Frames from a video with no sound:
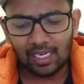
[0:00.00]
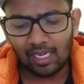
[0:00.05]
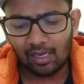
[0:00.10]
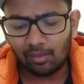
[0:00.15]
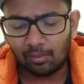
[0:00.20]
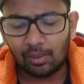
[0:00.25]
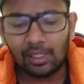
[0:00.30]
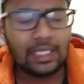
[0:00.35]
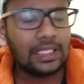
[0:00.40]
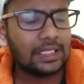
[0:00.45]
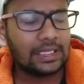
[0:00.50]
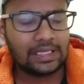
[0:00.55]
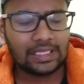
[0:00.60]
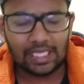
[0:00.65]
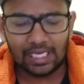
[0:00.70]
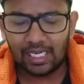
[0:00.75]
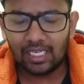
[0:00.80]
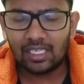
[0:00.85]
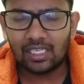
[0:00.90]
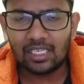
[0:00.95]
நாம்
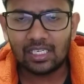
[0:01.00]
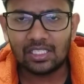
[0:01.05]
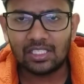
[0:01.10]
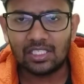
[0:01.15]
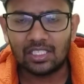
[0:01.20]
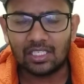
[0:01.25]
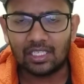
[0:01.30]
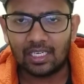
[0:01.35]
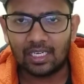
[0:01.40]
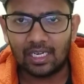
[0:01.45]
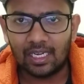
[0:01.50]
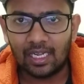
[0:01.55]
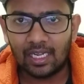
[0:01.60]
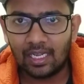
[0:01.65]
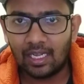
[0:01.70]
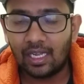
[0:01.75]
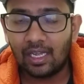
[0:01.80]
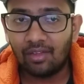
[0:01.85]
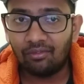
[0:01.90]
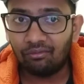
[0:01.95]
தலை நடிச்சிருக்கிற
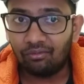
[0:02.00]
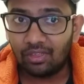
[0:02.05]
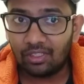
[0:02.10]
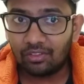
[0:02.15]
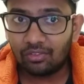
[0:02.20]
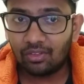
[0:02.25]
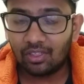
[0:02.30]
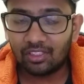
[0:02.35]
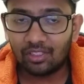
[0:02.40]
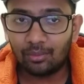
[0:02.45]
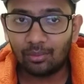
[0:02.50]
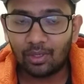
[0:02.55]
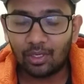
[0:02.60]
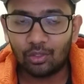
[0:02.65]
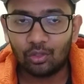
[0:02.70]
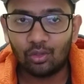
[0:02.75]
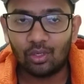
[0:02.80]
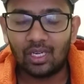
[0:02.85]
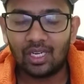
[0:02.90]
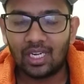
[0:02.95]
விஸ்வாத
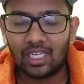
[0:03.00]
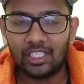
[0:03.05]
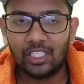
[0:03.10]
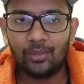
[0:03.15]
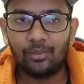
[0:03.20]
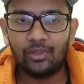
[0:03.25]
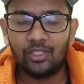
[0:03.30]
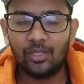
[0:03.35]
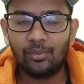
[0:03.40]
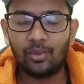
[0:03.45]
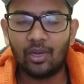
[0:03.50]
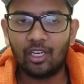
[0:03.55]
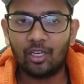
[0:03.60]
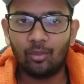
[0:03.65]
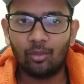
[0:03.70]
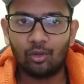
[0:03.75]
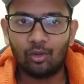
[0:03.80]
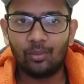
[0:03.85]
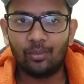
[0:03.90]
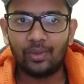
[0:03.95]
படத்தோட கதை பற்றி
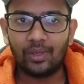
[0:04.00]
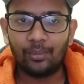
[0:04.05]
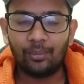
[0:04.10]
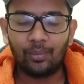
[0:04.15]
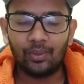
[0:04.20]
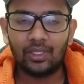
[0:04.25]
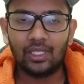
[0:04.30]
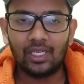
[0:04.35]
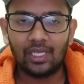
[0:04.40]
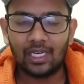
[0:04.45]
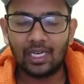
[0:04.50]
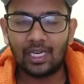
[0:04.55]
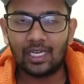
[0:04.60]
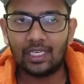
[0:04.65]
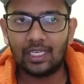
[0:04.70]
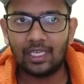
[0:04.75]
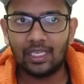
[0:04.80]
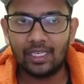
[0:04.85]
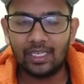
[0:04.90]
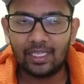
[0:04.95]
பார்க்க போறோம் இப்போ தான்
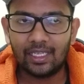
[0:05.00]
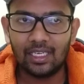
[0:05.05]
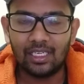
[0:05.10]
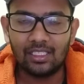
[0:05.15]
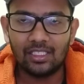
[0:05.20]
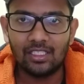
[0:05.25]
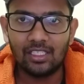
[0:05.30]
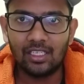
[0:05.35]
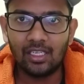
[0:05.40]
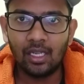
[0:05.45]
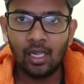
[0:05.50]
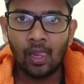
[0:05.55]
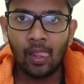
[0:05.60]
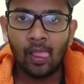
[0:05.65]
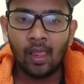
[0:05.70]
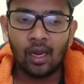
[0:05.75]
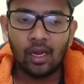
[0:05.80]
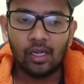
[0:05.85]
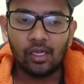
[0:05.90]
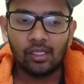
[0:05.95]
இன்டர்நெட்டில் லீக் ஆச்சு
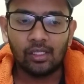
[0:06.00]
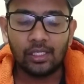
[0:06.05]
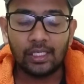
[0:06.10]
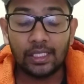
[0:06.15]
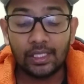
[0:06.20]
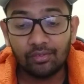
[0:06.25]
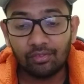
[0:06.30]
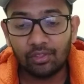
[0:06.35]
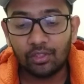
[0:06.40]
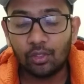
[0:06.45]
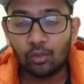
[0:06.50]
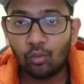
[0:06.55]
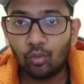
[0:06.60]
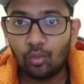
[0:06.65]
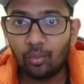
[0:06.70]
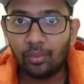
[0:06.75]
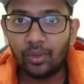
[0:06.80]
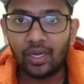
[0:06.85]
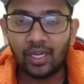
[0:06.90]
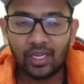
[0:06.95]
இது வந்து
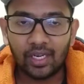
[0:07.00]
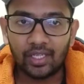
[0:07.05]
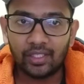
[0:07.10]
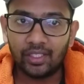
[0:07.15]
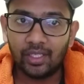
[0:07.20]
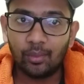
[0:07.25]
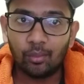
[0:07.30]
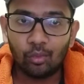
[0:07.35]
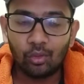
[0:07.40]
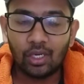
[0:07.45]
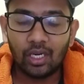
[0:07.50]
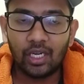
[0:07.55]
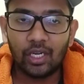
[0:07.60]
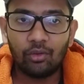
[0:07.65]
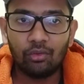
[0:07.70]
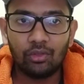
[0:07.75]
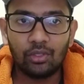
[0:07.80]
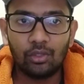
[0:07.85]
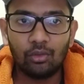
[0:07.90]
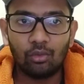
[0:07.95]
உண்மையான கதை முன்னாடி
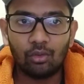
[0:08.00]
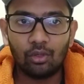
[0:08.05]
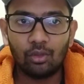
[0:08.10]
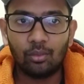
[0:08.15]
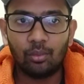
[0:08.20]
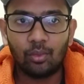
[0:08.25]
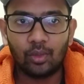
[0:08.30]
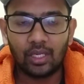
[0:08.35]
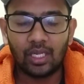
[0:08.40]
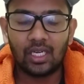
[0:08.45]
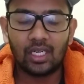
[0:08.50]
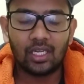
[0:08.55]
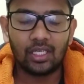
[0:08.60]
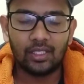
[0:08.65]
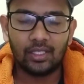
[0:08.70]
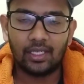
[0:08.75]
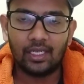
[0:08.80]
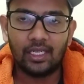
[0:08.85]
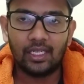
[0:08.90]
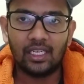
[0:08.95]
வந்து ஒரு பொய்யான
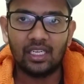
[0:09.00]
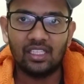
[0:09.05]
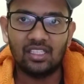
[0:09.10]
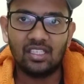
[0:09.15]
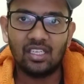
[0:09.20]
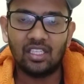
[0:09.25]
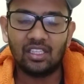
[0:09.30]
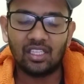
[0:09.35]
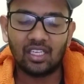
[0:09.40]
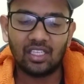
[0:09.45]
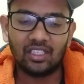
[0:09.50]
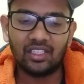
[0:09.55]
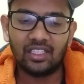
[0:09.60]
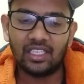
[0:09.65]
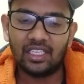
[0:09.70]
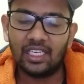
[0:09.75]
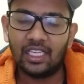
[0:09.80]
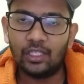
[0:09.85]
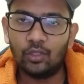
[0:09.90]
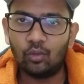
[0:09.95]
கதை லீக் ஆச்சு அந்த கதை
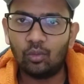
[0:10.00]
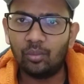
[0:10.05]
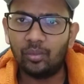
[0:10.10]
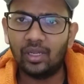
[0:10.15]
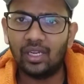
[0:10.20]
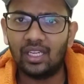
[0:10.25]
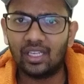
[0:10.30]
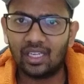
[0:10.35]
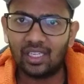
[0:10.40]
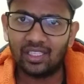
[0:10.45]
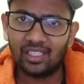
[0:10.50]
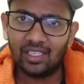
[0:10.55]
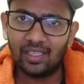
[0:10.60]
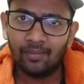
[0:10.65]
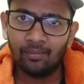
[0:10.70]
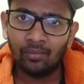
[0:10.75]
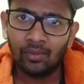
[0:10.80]
இல்லை இது உண்மையான கதை